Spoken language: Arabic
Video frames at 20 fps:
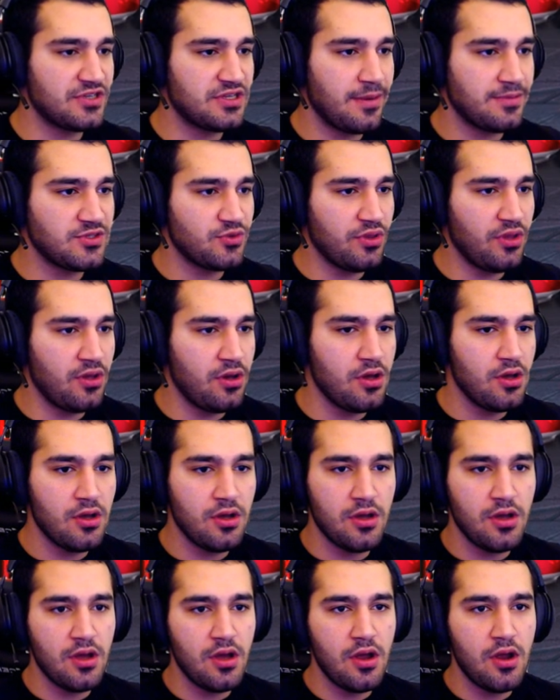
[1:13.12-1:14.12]
شباب شو وضعه
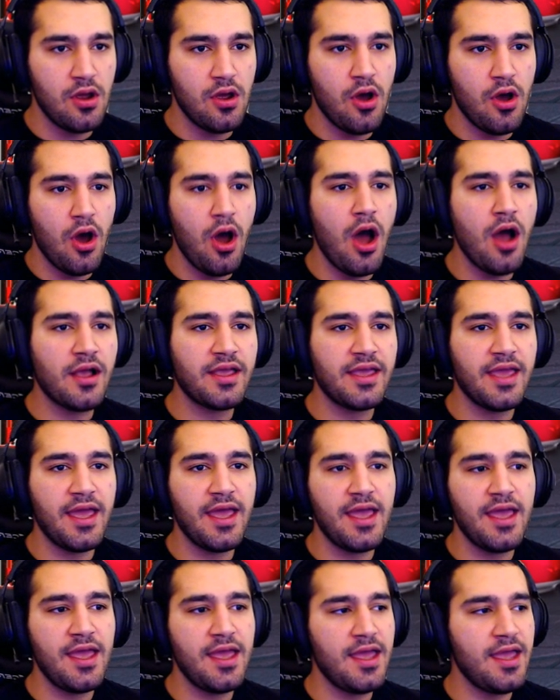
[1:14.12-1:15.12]

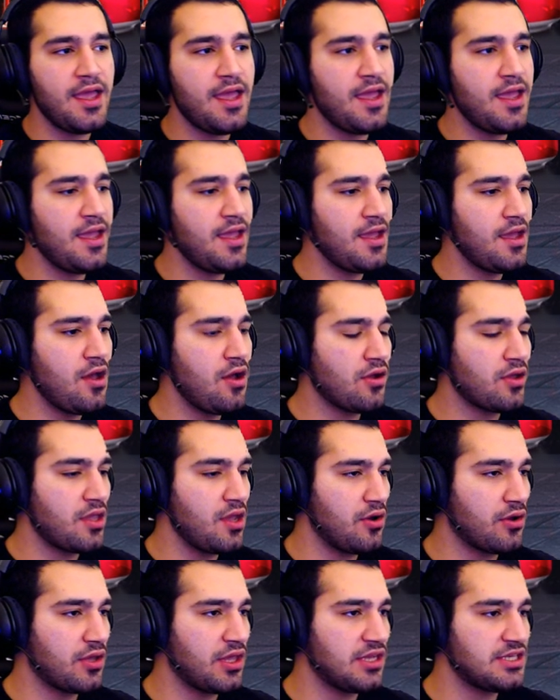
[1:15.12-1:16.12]
اوكي
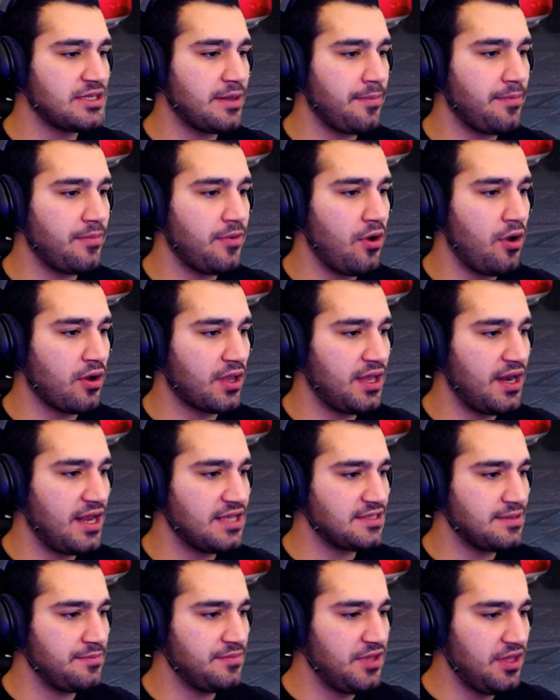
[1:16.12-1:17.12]
اوكي اوكي شباب اوكي
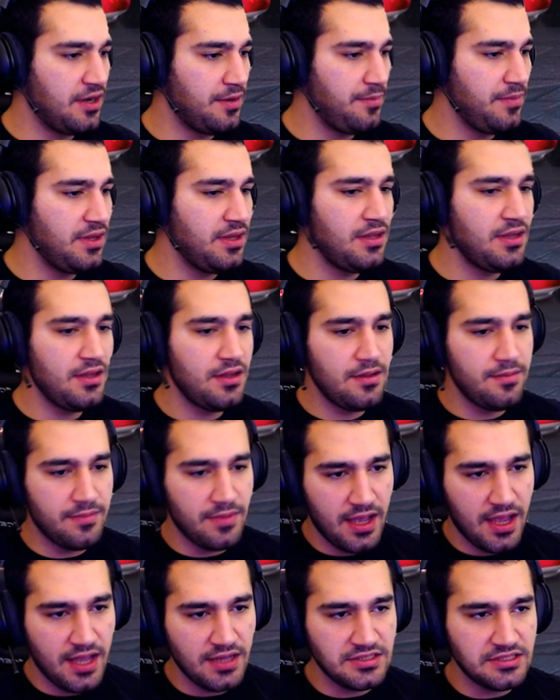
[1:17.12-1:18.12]
لازم نرمي
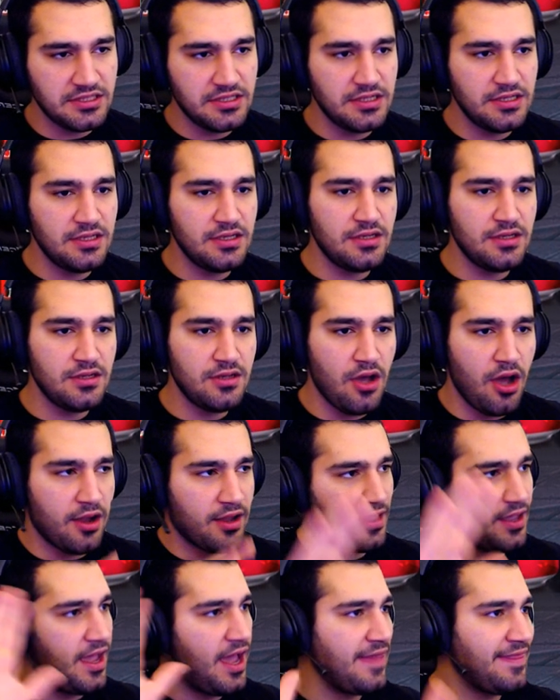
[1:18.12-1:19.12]
ماشي
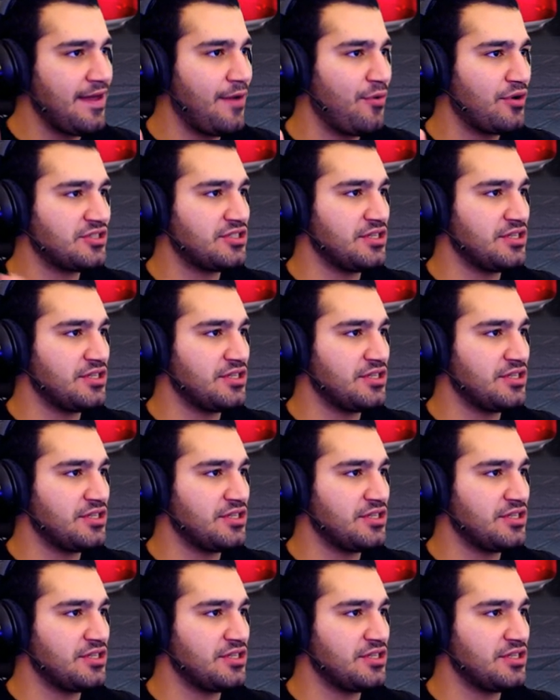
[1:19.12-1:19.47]
اوكي هذا اول